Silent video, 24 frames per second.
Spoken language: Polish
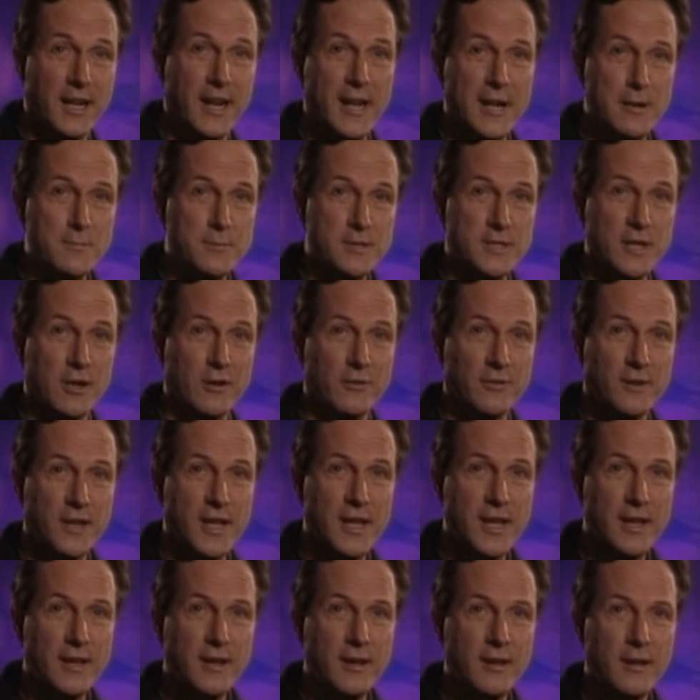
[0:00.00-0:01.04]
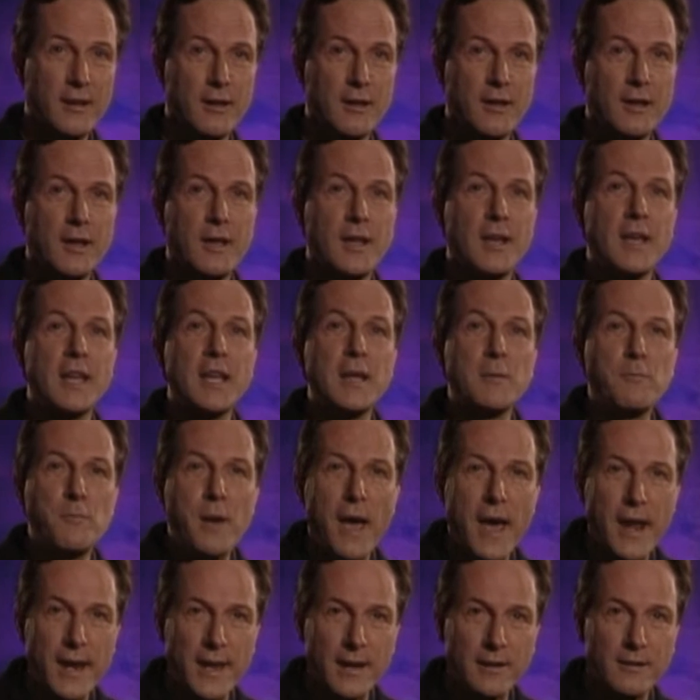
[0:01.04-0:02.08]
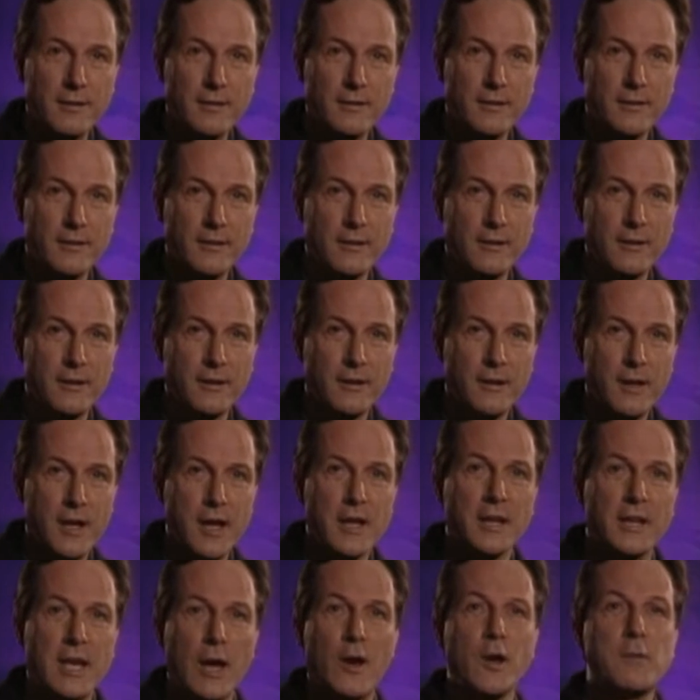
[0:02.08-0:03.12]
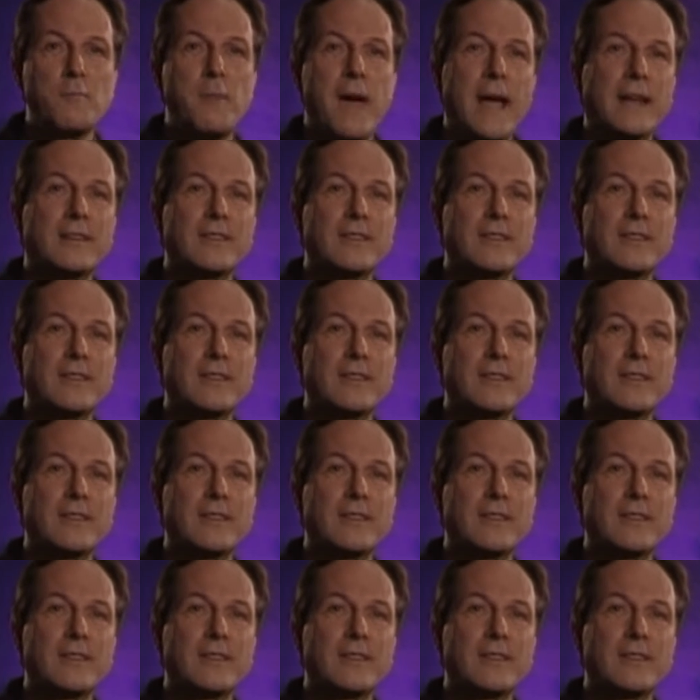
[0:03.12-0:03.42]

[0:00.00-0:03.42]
uwolnić siebie i ogłosić królem, wpadł w panikę.